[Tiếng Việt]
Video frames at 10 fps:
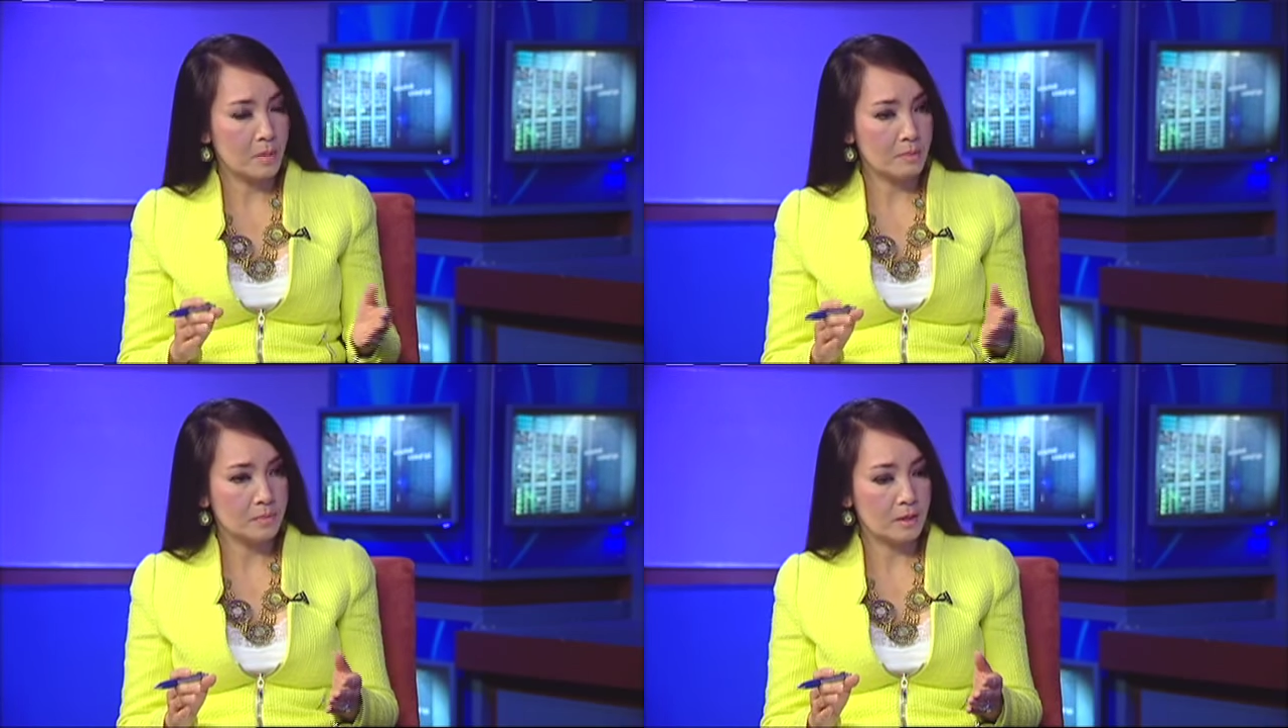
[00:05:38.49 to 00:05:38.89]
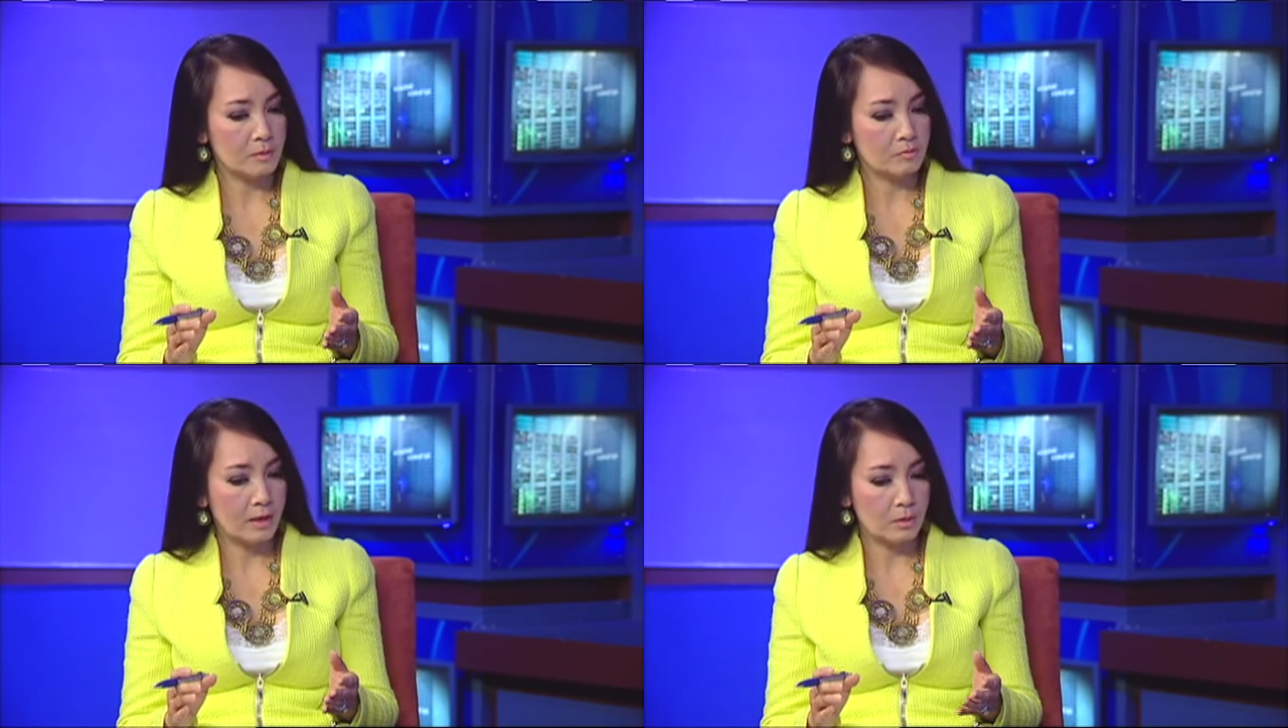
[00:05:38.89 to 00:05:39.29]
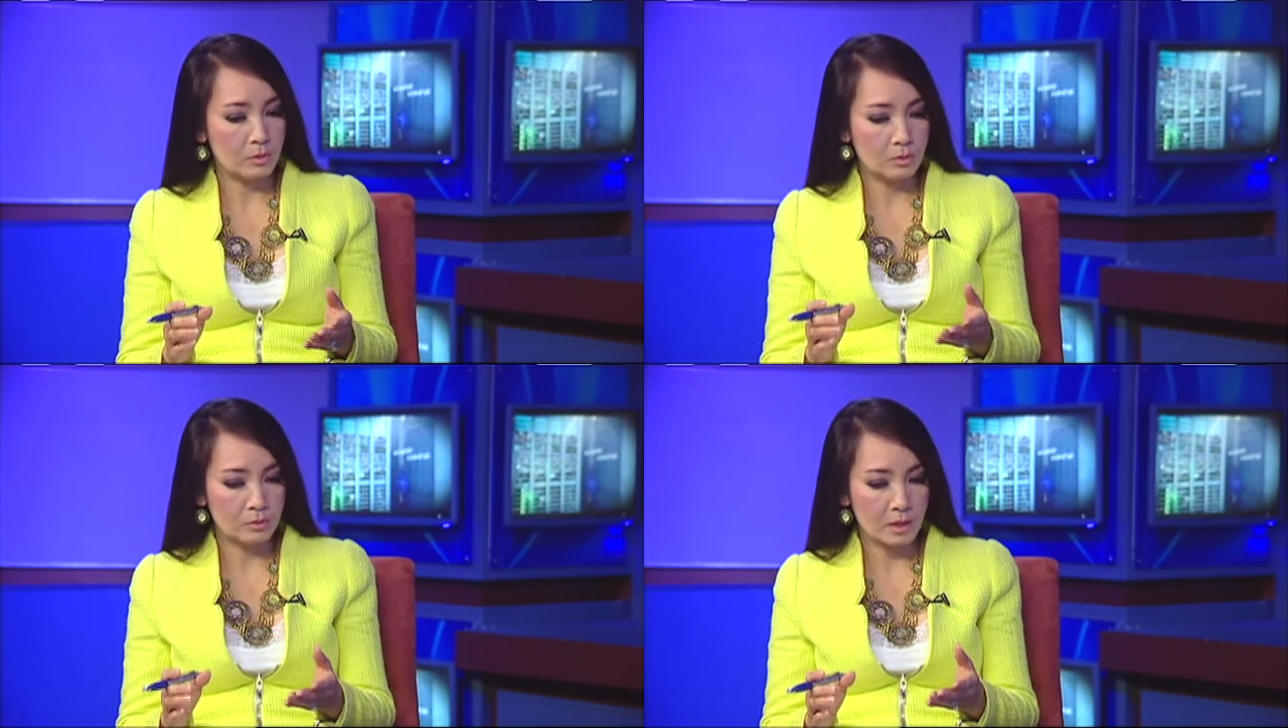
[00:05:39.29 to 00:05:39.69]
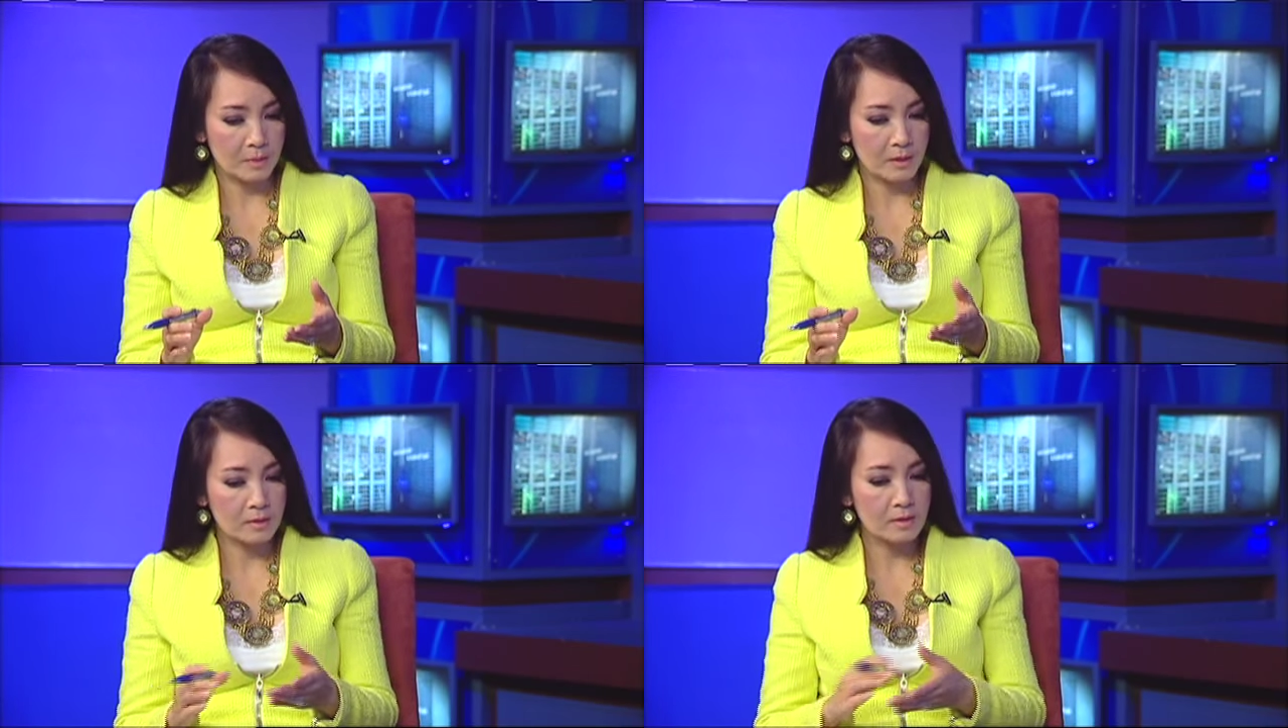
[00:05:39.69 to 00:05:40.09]
bơm tiền vào để
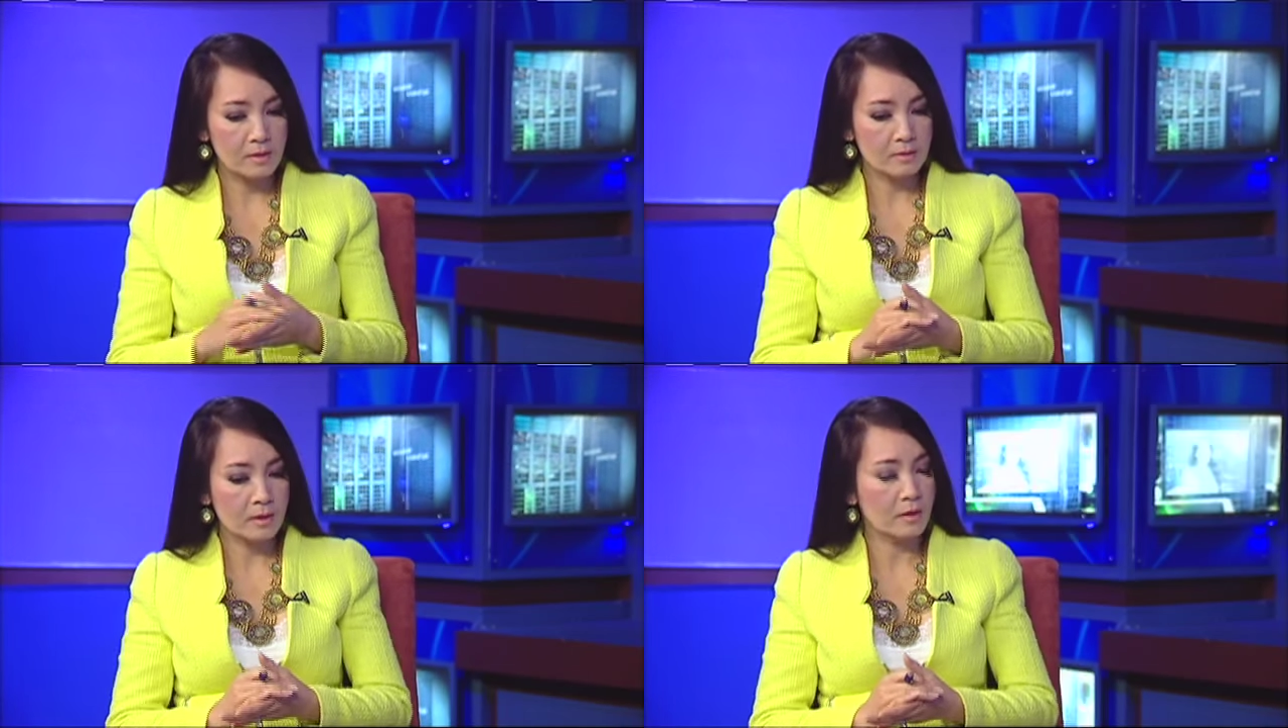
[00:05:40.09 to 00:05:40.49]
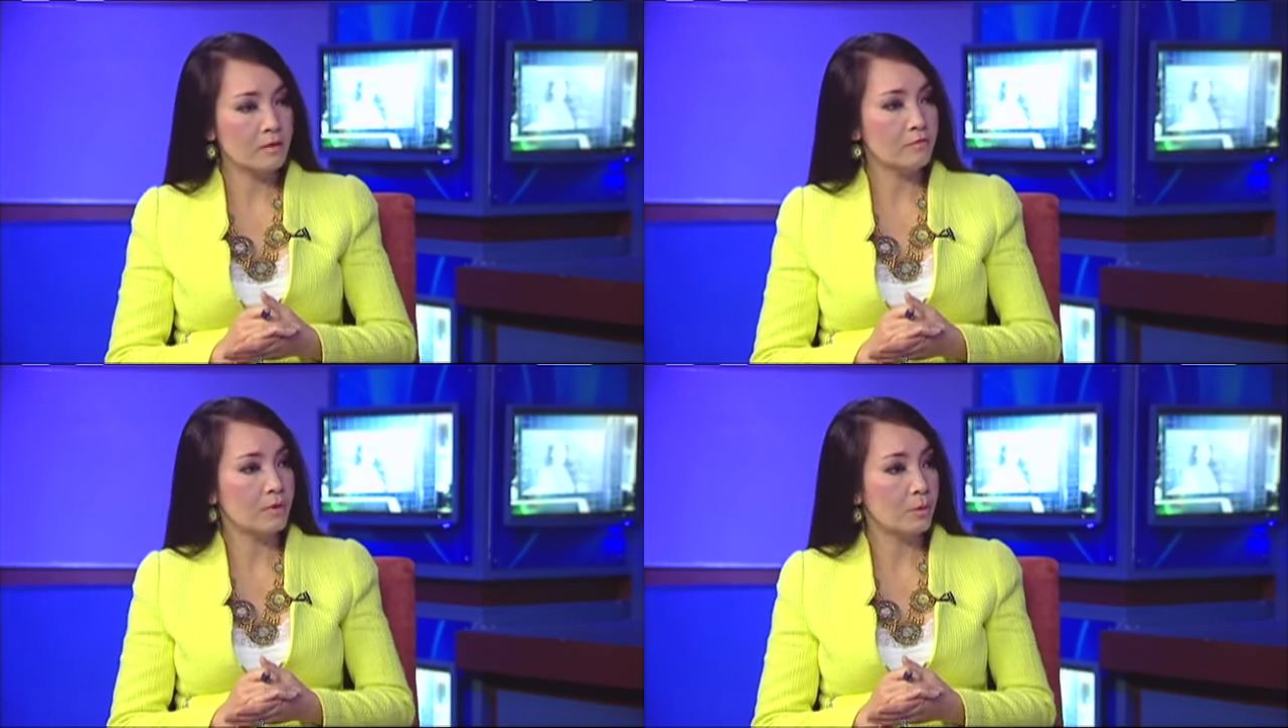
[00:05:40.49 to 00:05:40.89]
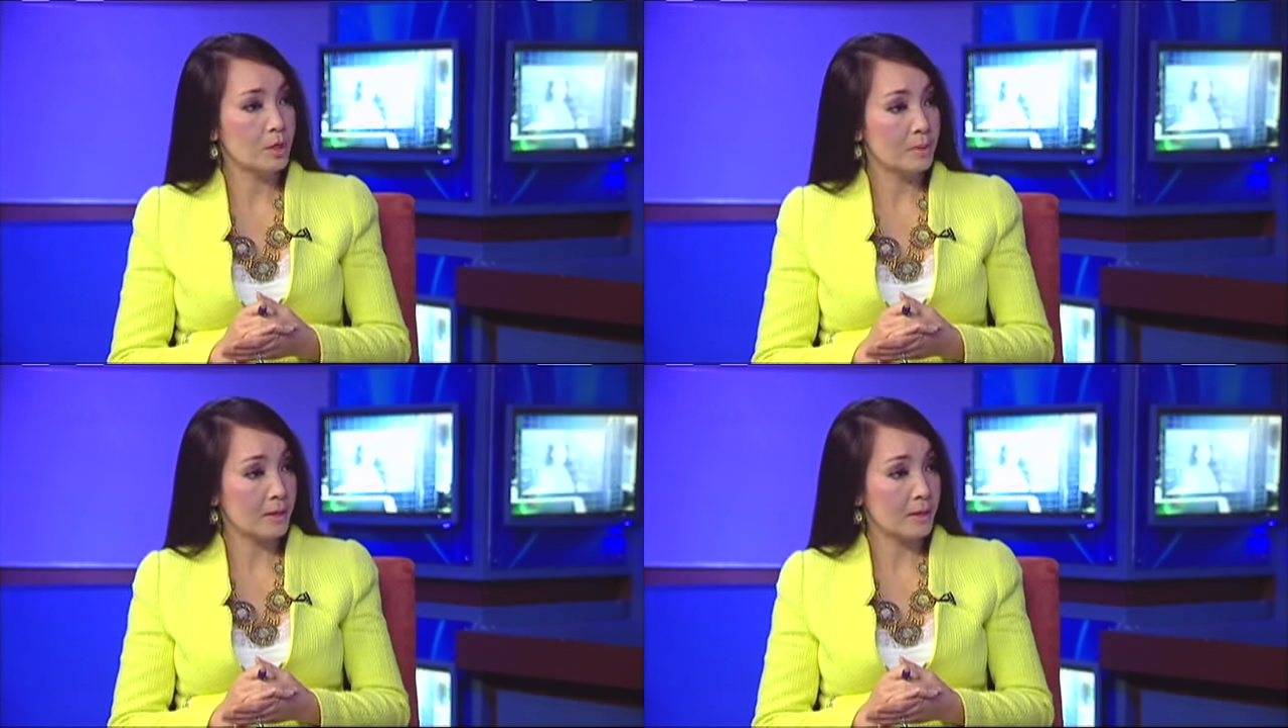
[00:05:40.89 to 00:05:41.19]
mà kích thích kinh tế vào cuối năm